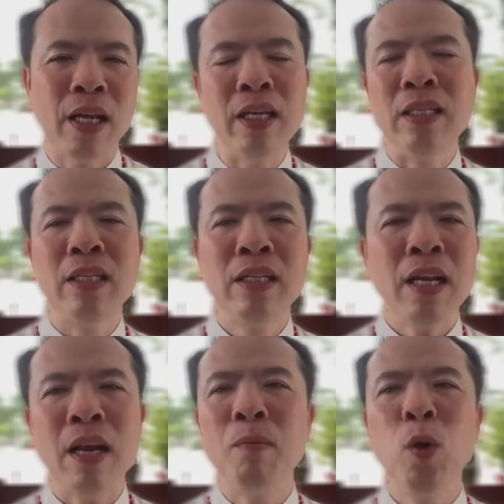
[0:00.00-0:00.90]
và thầy
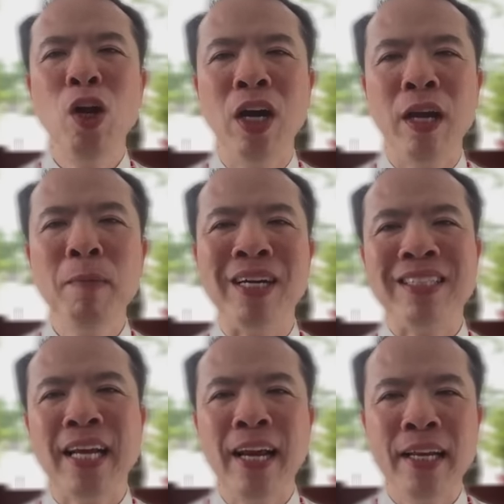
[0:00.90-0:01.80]
rất là muốn lửa ấy
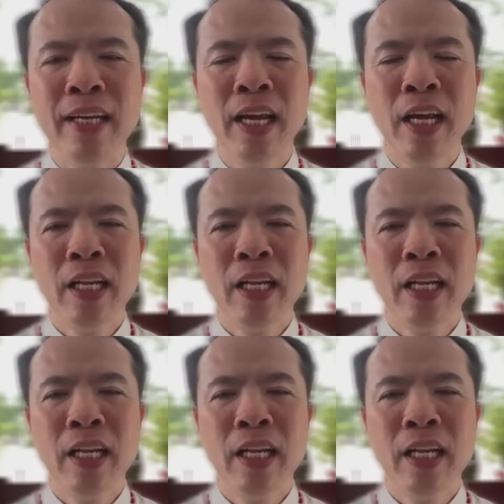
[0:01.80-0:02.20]
bừng cháy lên